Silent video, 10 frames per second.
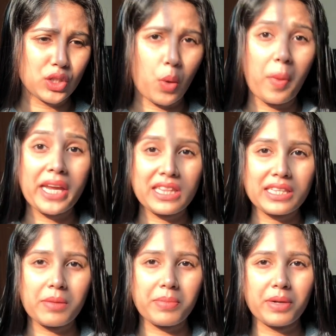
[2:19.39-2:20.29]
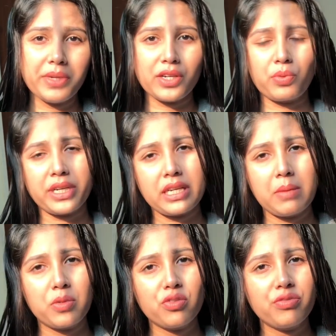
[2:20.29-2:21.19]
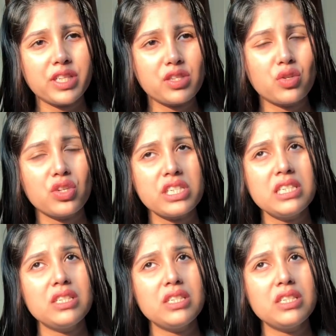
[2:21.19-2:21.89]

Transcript: সবাই দিতে পারবে এরকম একটা অ্যামাউন্ট ফিক্সড করেছে